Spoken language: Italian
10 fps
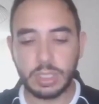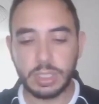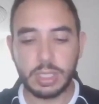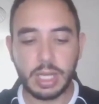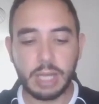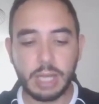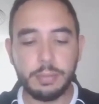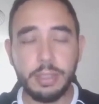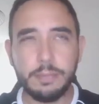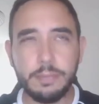
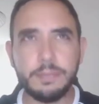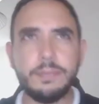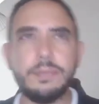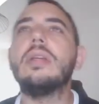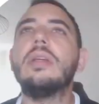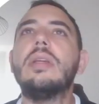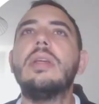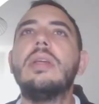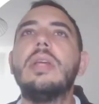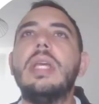Albi
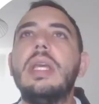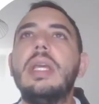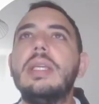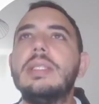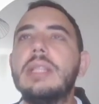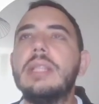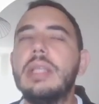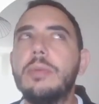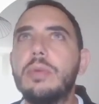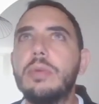e
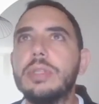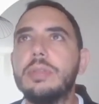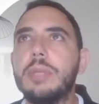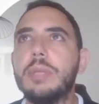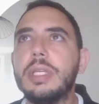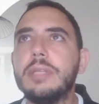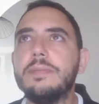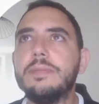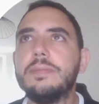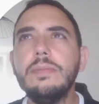installiamo questo plugin.
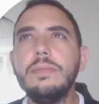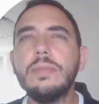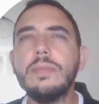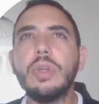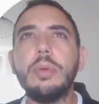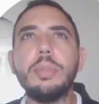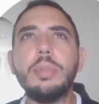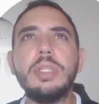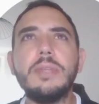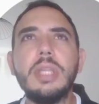Come
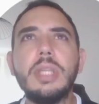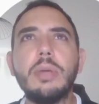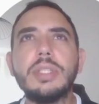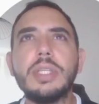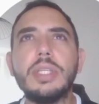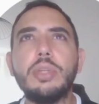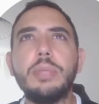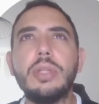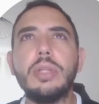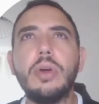potete vedere qua c'è scritto
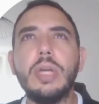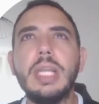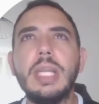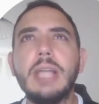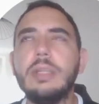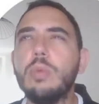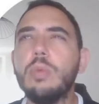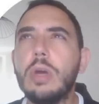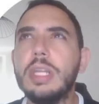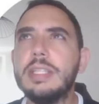Bitcoin Lightning
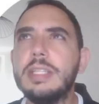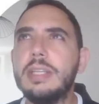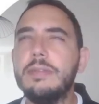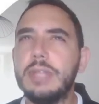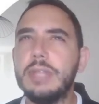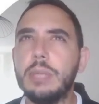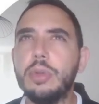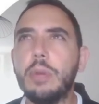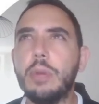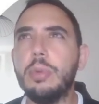Wallet, vedremo
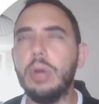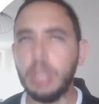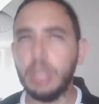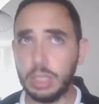dopo il